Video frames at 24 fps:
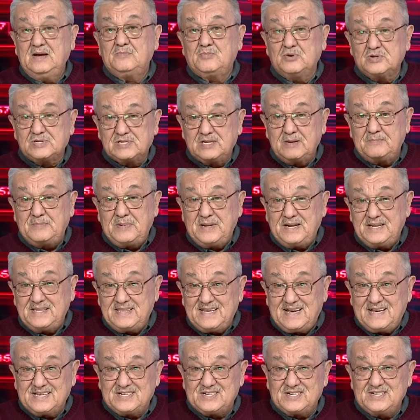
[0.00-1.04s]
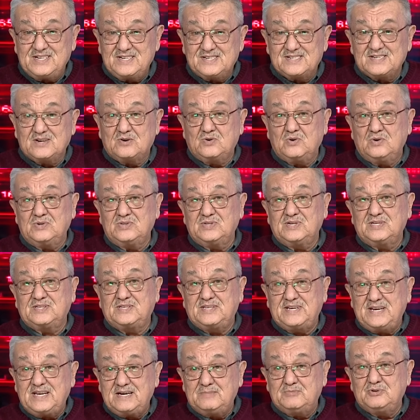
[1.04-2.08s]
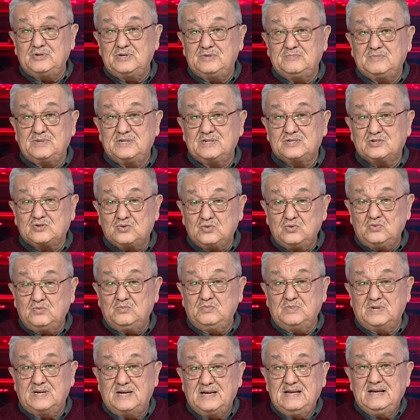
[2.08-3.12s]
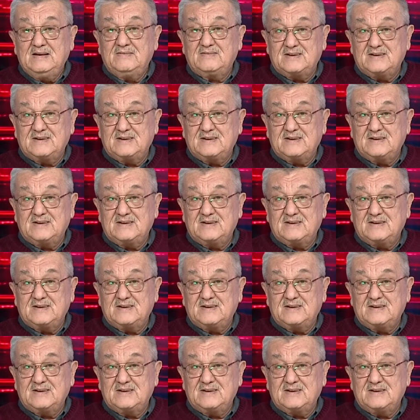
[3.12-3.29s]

после передачи незаконно требуемой суммы